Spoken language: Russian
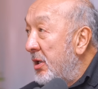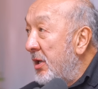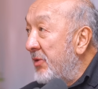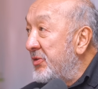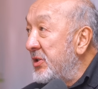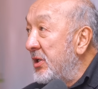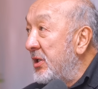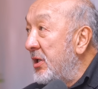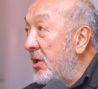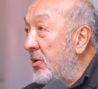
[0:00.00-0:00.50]
Я
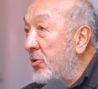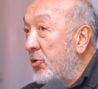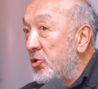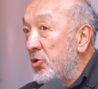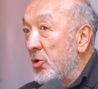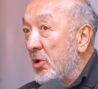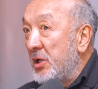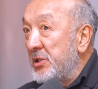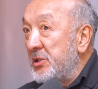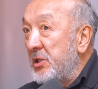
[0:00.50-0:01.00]
всегда говорю,
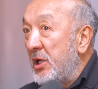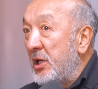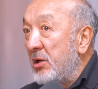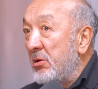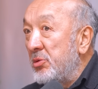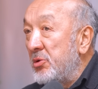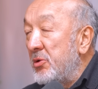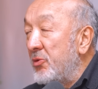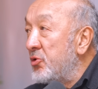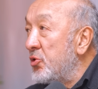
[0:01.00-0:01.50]
что казахи
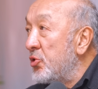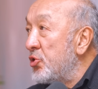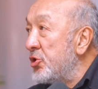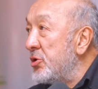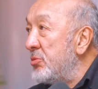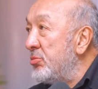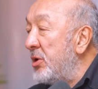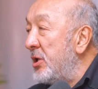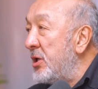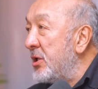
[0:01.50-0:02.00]
вообще всю
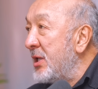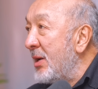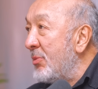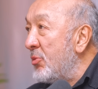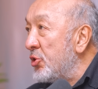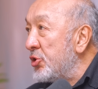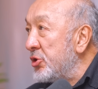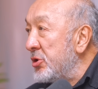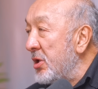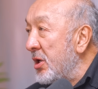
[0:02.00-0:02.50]
жизнь были
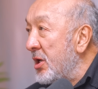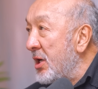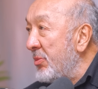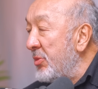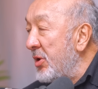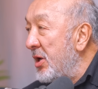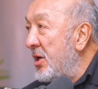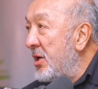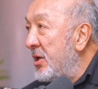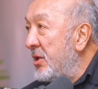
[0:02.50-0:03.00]

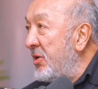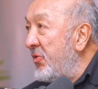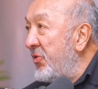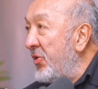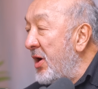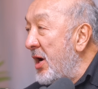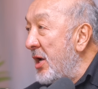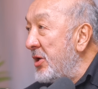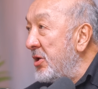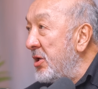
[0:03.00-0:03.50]
таможенниками.
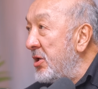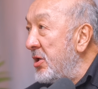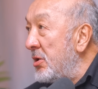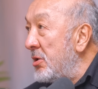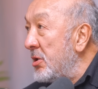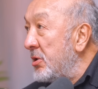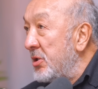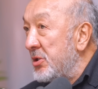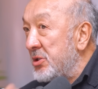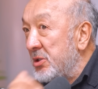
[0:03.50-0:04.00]
Нифига не
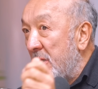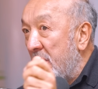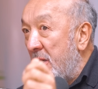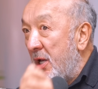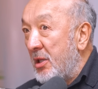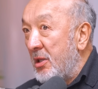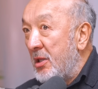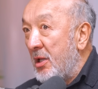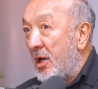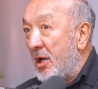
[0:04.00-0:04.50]
делать и
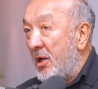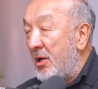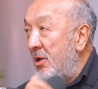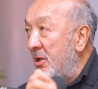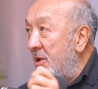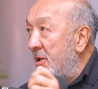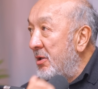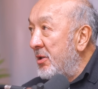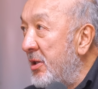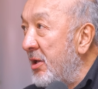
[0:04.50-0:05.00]
стоят на
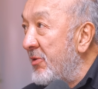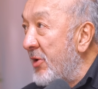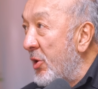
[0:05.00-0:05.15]
на